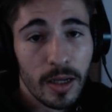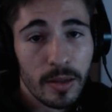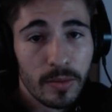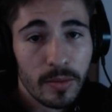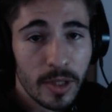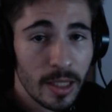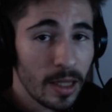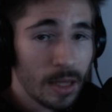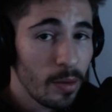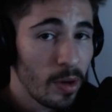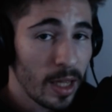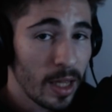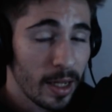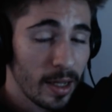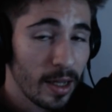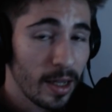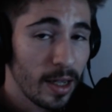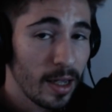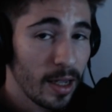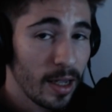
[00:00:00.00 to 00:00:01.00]
Y de verdad
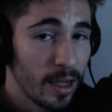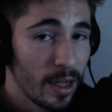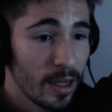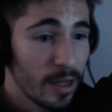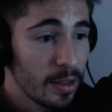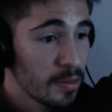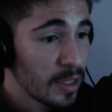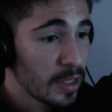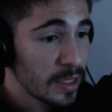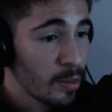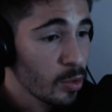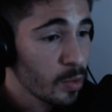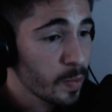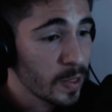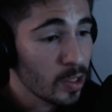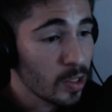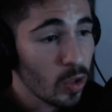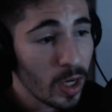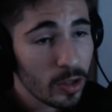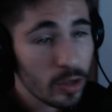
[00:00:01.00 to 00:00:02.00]
que estamos
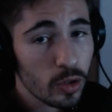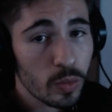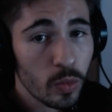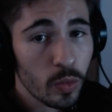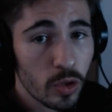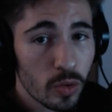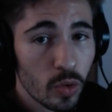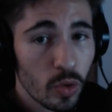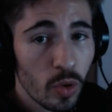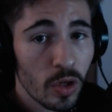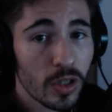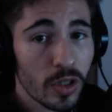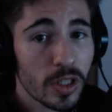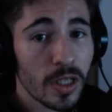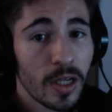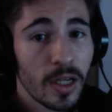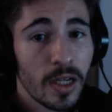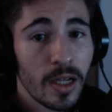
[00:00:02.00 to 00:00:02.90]
pasando ratos muy chulos.